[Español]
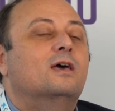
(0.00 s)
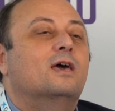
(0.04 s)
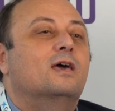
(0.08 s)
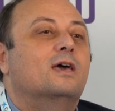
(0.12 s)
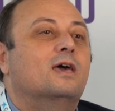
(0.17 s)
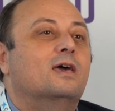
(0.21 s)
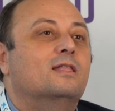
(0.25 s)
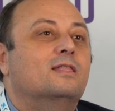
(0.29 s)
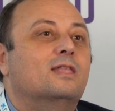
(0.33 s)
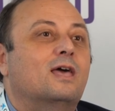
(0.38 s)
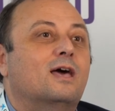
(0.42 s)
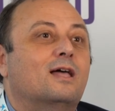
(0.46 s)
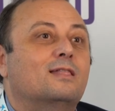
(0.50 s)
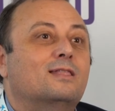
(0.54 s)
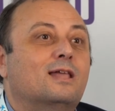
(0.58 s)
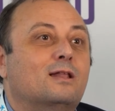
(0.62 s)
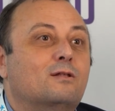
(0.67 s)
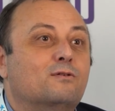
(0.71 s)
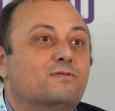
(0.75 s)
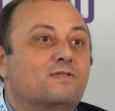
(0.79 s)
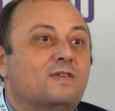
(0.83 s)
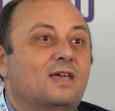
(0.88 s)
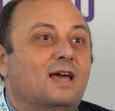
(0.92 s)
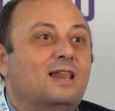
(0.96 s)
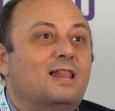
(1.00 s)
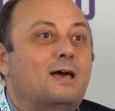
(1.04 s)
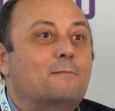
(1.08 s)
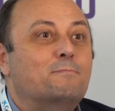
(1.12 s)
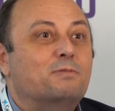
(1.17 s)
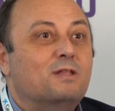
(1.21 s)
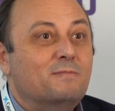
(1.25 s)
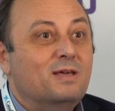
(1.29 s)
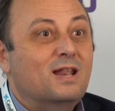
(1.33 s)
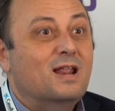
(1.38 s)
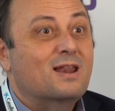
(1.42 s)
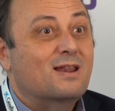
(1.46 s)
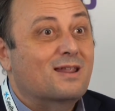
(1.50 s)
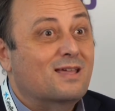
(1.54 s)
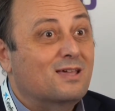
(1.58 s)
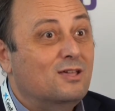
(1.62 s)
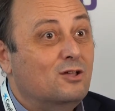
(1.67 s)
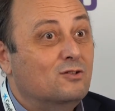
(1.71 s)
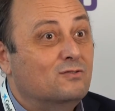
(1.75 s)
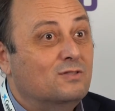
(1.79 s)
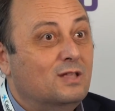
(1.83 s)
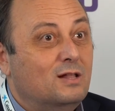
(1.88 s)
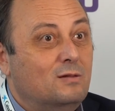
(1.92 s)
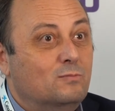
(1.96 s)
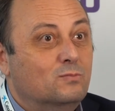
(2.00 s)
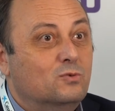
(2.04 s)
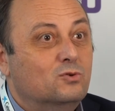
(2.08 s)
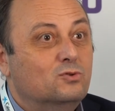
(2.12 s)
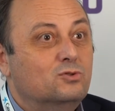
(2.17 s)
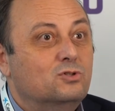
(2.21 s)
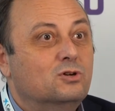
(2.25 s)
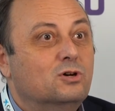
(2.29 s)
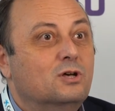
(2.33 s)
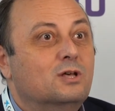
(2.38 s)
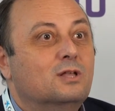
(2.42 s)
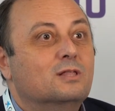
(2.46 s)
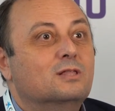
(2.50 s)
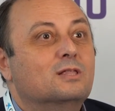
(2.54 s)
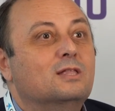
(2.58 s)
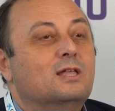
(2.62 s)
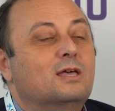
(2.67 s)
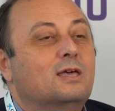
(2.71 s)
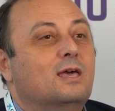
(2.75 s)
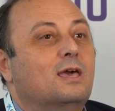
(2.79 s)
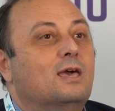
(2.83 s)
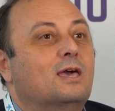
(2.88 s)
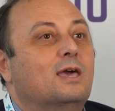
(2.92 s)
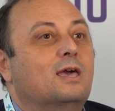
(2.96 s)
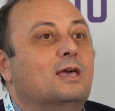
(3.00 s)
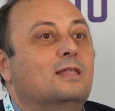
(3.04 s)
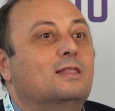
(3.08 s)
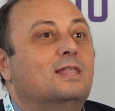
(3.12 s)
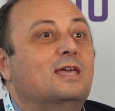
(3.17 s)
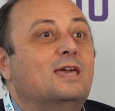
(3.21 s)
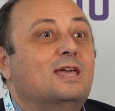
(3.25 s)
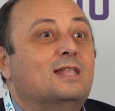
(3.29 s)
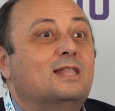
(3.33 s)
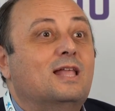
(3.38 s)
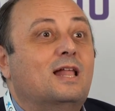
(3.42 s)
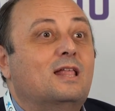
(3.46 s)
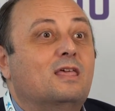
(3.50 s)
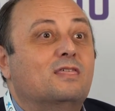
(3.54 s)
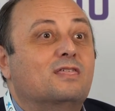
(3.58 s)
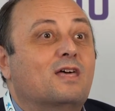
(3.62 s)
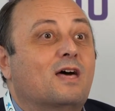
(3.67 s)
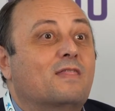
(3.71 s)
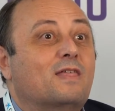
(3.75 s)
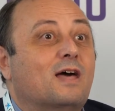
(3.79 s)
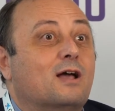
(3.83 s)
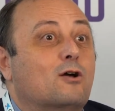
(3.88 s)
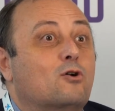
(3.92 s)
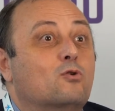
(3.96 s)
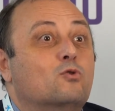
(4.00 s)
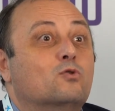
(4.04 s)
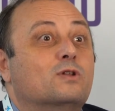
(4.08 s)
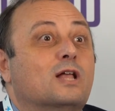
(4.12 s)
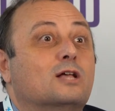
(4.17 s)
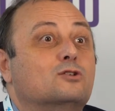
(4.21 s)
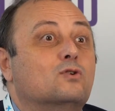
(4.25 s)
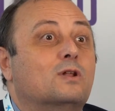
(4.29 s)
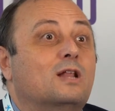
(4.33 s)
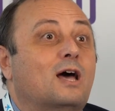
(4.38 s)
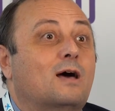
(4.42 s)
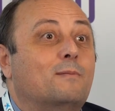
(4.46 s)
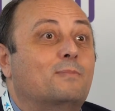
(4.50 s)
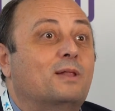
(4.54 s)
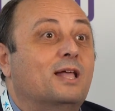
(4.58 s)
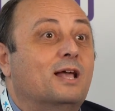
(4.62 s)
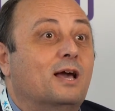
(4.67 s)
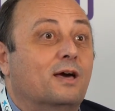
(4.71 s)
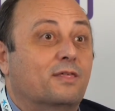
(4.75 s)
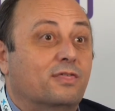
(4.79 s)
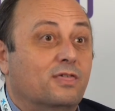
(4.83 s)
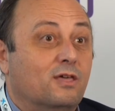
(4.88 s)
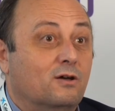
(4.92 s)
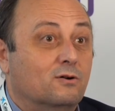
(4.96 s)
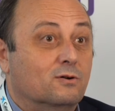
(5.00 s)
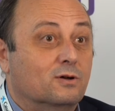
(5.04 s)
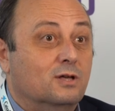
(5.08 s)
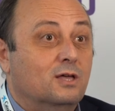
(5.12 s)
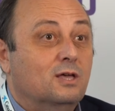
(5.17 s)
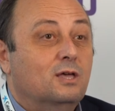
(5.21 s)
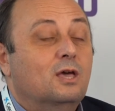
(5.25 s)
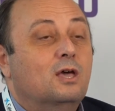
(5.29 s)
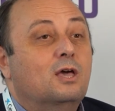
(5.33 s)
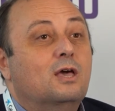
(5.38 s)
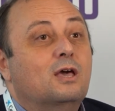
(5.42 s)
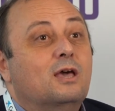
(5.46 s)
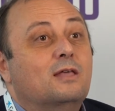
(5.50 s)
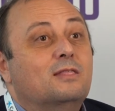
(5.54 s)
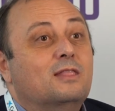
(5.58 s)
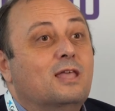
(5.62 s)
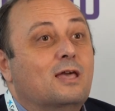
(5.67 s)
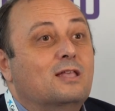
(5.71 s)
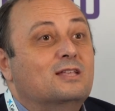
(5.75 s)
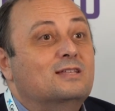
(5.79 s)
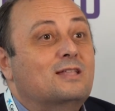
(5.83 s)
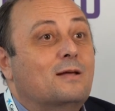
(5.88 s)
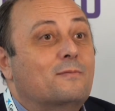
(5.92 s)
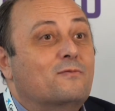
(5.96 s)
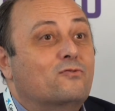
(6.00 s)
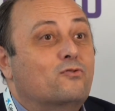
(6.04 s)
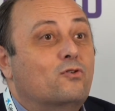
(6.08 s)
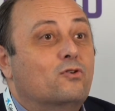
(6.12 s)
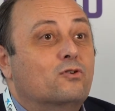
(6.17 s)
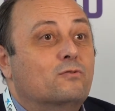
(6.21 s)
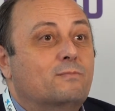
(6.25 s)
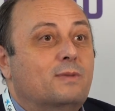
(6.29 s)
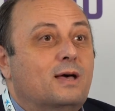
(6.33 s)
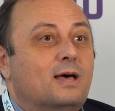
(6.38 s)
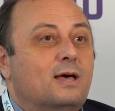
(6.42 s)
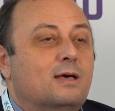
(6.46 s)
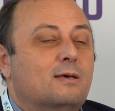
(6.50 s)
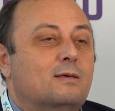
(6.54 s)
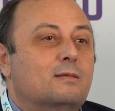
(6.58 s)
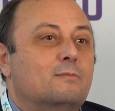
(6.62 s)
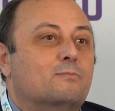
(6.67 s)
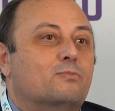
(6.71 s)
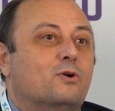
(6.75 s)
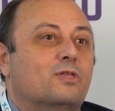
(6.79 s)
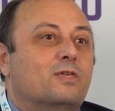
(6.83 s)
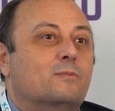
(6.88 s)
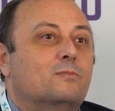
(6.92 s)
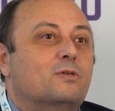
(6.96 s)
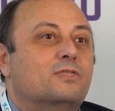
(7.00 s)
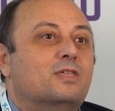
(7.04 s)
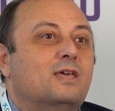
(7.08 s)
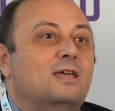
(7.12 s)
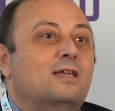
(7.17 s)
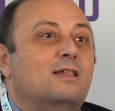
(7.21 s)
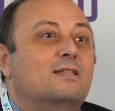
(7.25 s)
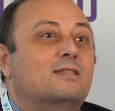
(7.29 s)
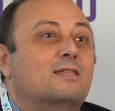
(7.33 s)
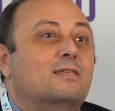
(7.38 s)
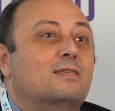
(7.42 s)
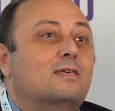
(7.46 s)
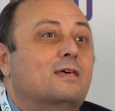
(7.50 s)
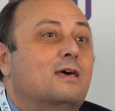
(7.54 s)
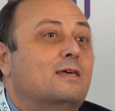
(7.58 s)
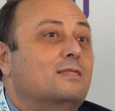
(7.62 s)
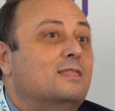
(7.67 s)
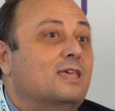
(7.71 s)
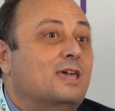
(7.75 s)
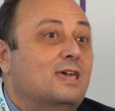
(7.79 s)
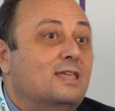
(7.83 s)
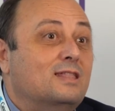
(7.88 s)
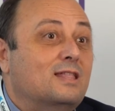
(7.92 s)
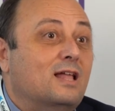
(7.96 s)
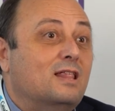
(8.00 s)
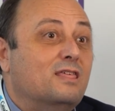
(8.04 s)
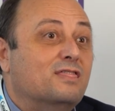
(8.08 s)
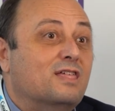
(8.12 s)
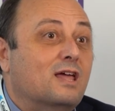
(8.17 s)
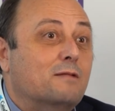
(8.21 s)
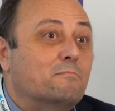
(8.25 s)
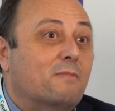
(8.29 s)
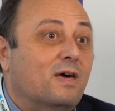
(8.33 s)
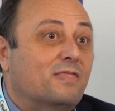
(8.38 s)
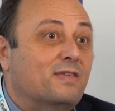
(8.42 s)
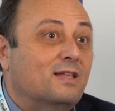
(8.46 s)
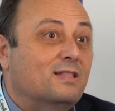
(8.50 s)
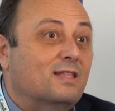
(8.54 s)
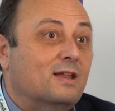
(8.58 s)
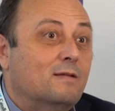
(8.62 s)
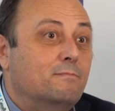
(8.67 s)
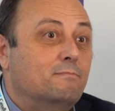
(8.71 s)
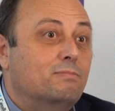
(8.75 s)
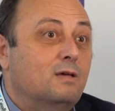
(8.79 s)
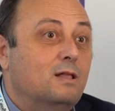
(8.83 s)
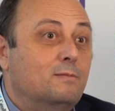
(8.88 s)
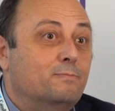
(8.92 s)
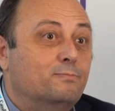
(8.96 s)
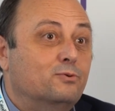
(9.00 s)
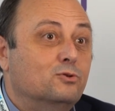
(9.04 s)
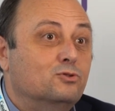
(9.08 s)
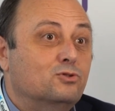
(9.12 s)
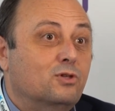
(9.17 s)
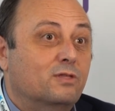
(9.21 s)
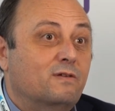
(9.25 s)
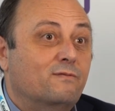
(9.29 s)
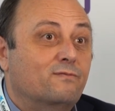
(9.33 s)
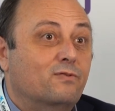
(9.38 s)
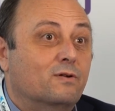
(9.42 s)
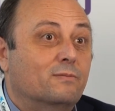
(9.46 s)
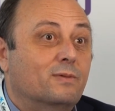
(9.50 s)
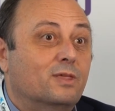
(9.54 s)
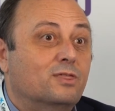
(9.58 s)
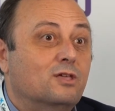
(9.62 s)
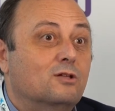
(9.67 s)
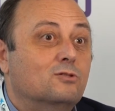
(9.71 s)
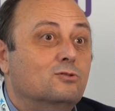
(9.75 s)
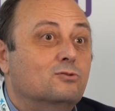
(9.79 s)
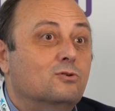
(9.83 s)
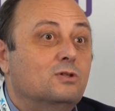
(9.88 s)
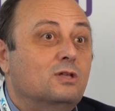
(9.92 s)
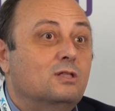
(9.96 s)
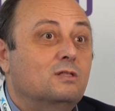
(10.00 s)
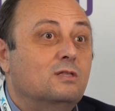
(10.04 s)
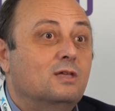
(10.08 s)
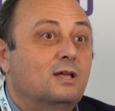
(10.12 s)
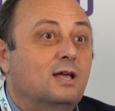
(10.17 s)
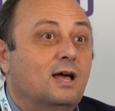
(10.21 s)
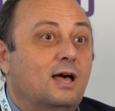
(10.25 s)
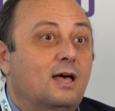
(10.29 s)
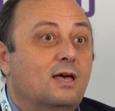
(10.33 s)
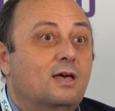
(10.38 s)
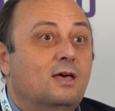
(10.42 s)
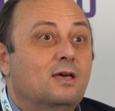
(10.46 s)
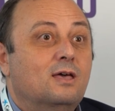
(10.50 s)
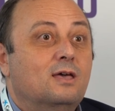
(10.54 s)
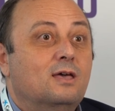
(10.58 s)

eh, de Andalucía, la primera región del mundo eh, digitalizada con una sola aplicación. De esta forma eh, podemos digitalizar más de 3.000 puntos de información turística